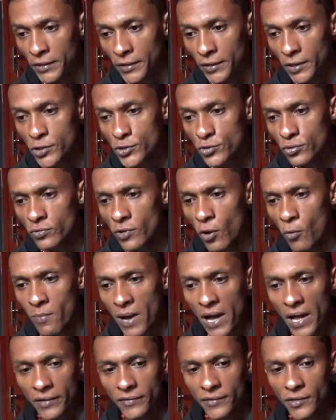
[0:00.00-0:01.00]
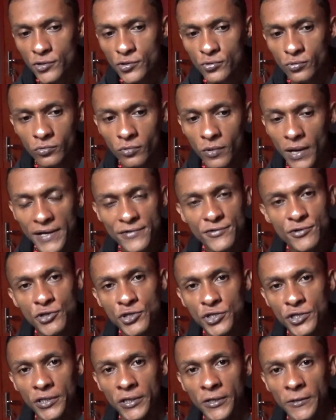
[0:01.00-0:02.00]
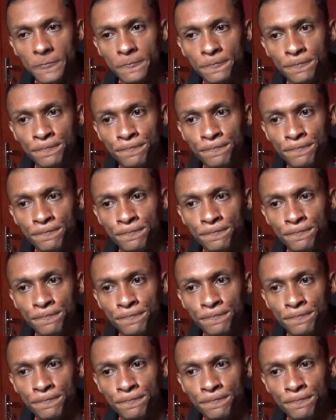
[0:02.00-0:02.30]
Exu não mata, Exu não castiga.